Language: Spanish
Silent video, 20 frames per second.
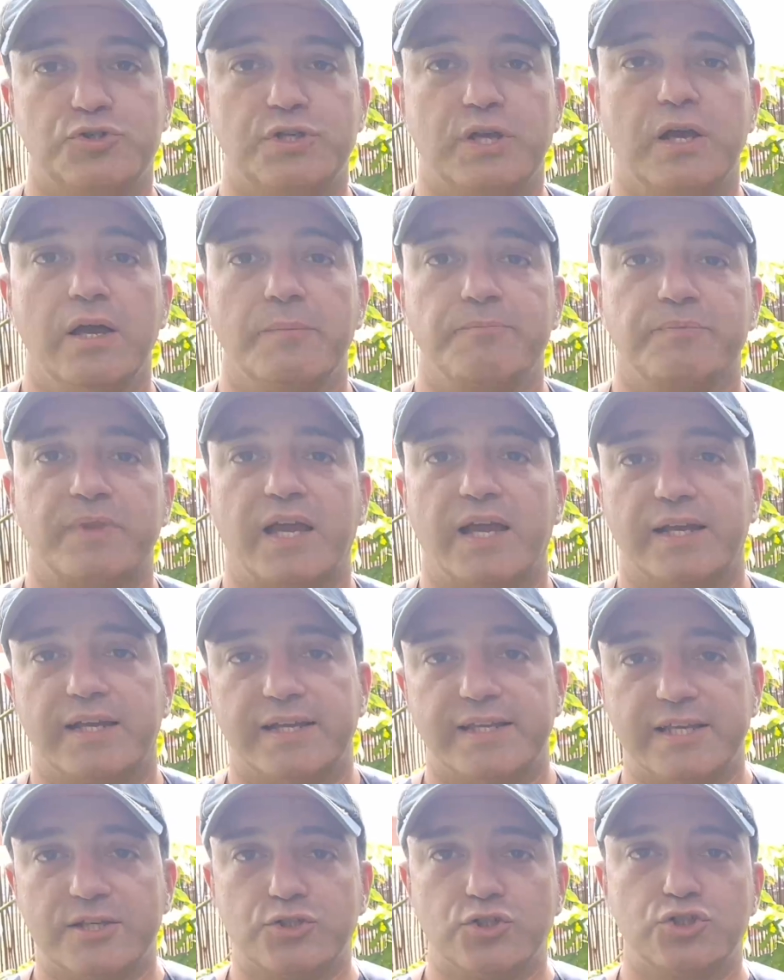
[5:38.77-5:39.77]
pues,
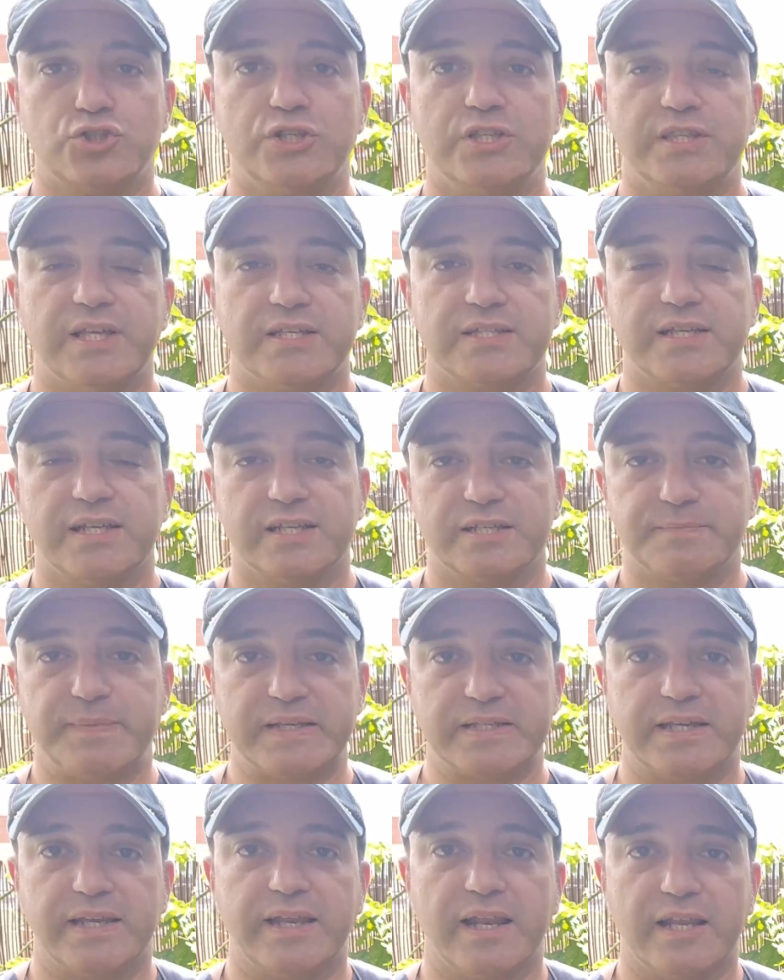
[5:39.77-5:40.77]
aquellas cositas que les
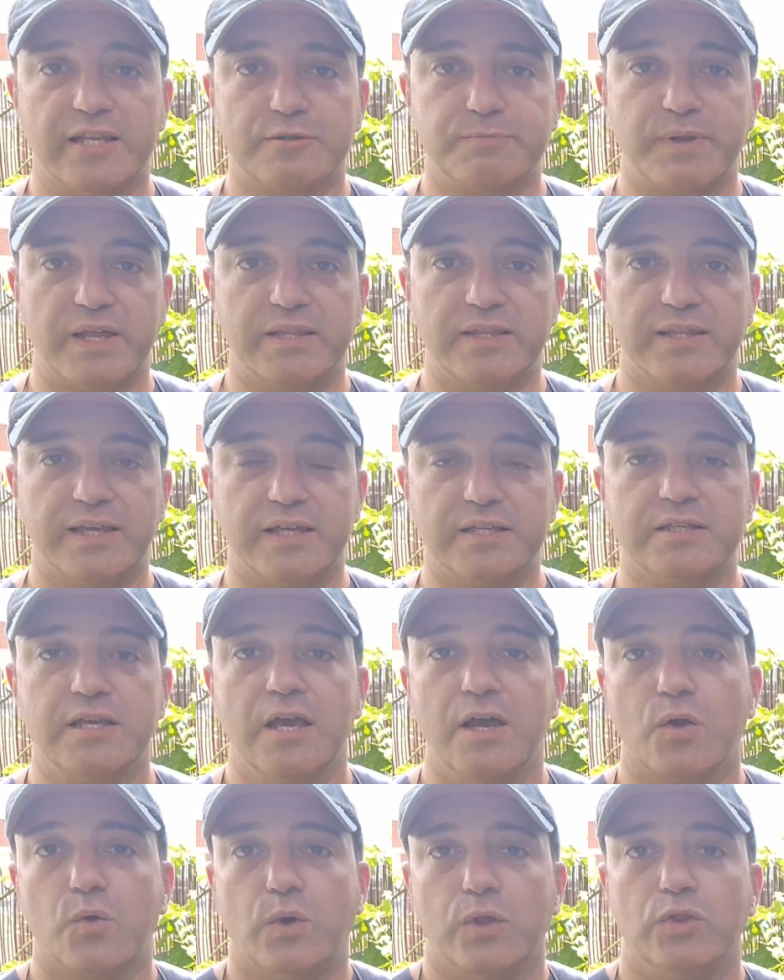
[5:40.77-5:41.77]
pasan a las plantas
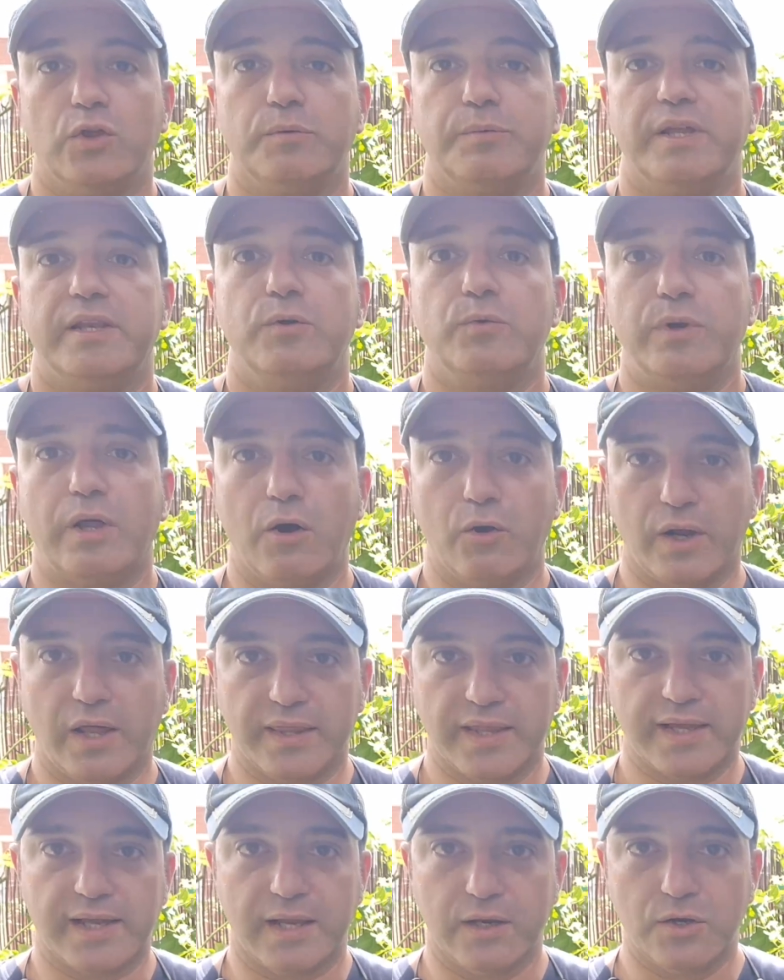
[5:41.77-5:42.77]
cuando viene una
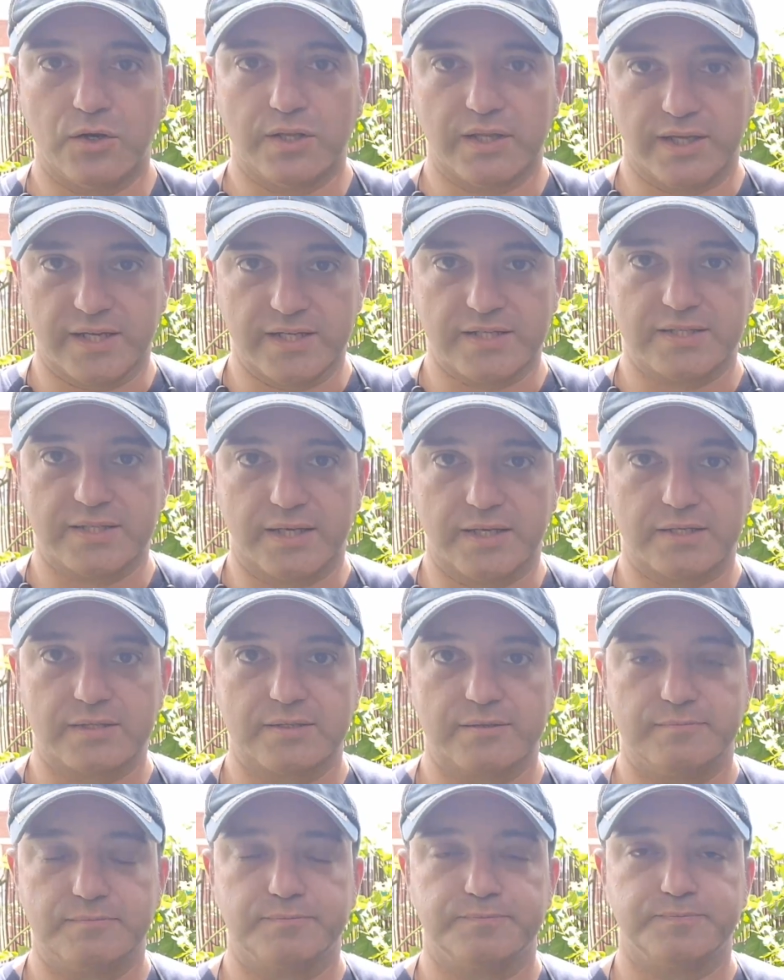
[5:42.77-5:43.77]
ola de calor de
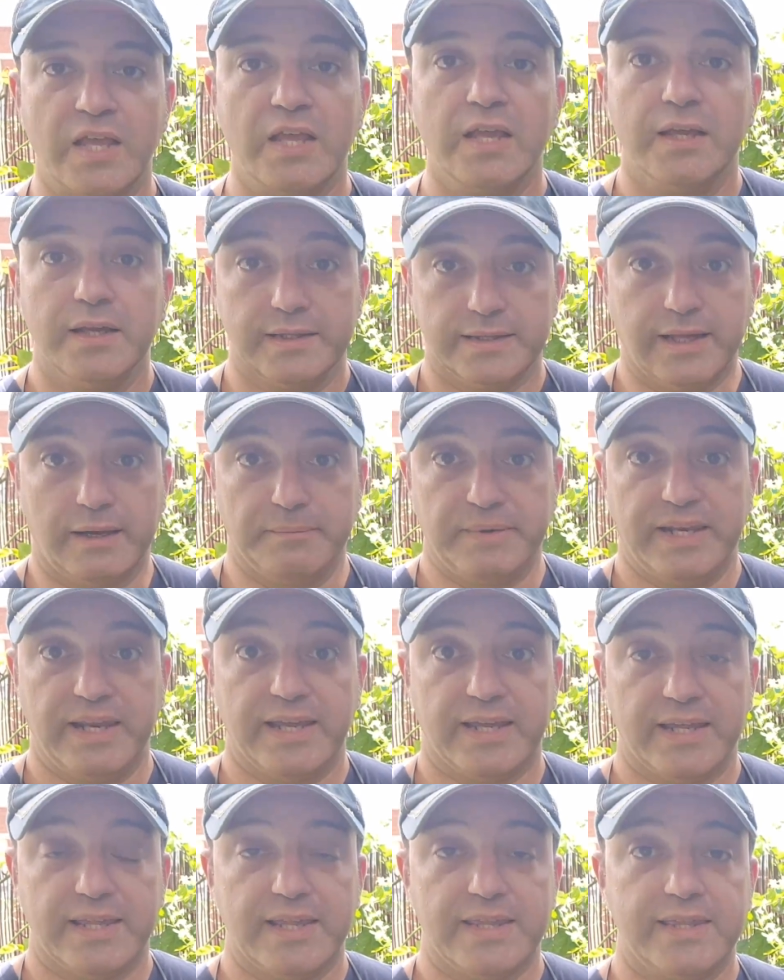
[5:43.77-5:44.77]
estas. También
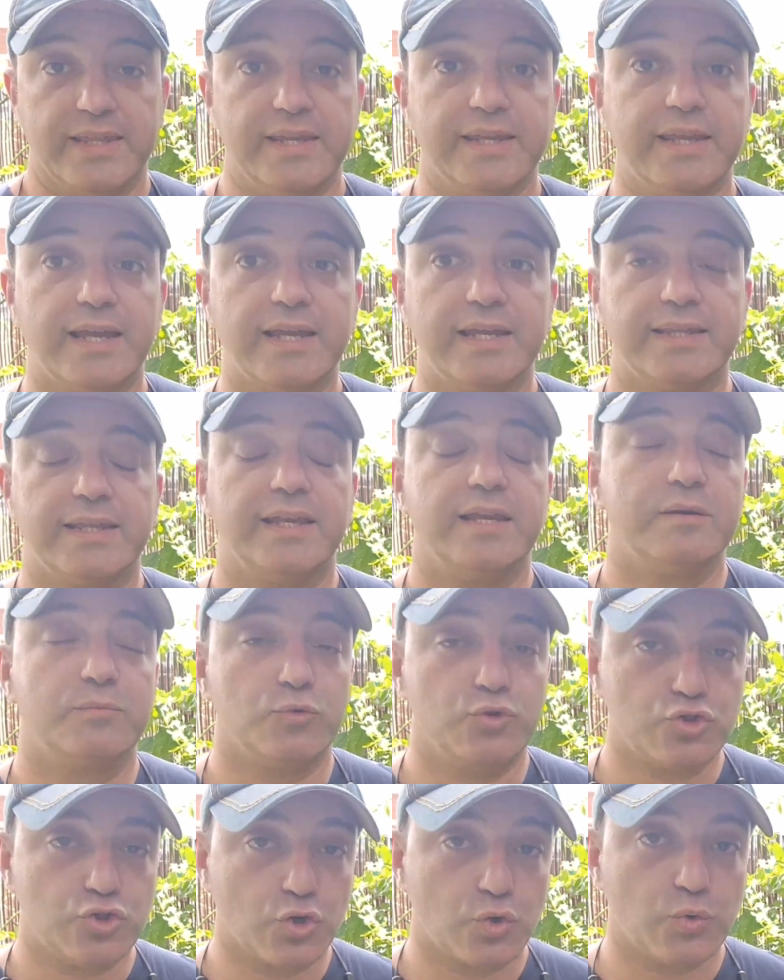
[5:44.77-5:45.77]
hay que decir que hay que tener
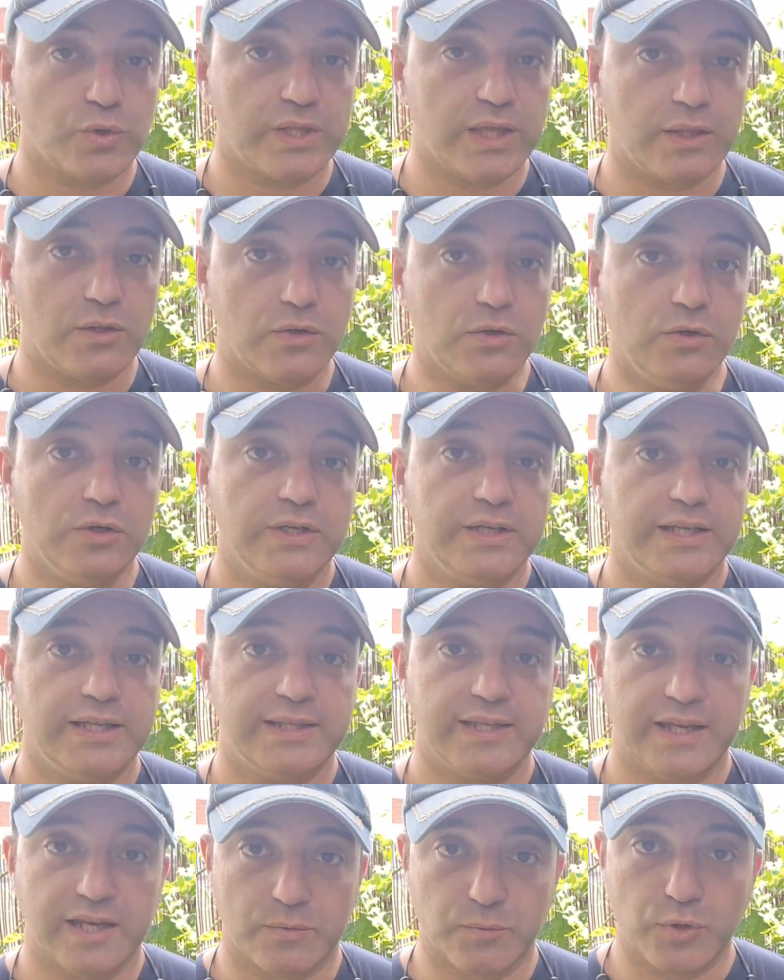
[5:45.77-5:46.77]
mucho cuidado
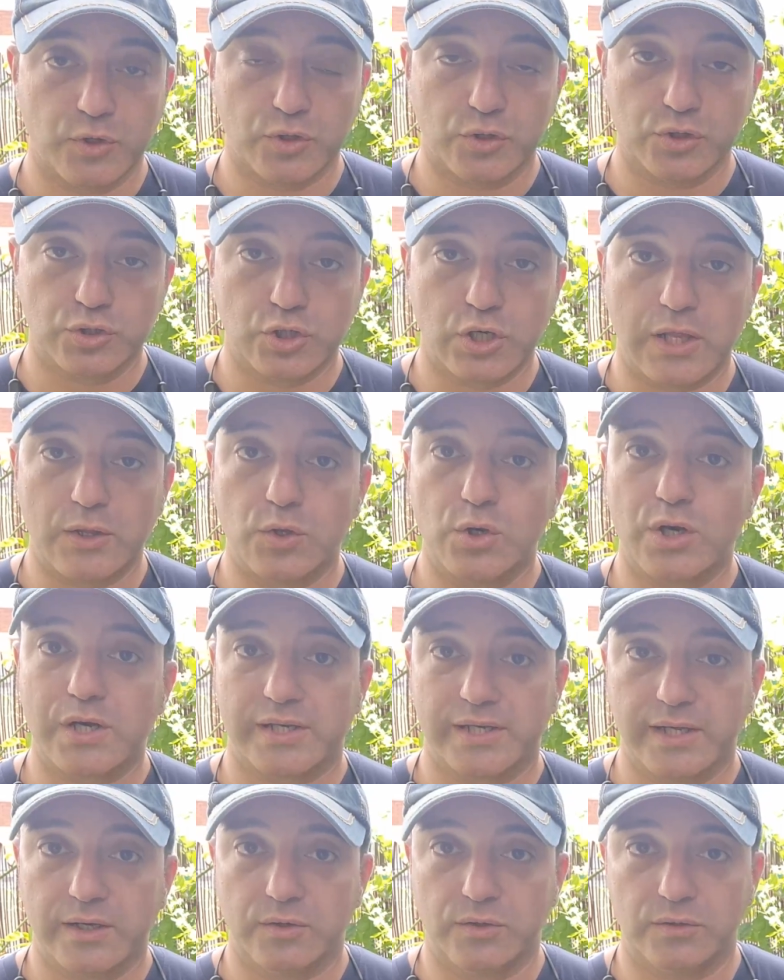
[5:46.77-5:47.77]
y tener muy controlado el
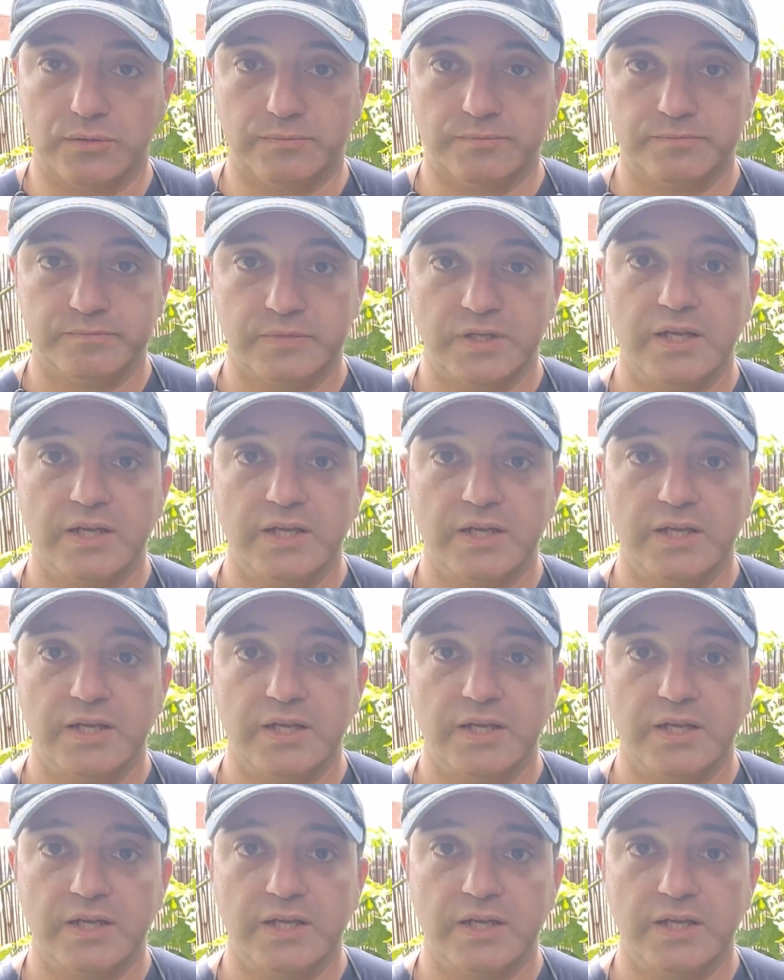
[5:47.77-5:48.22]
riego,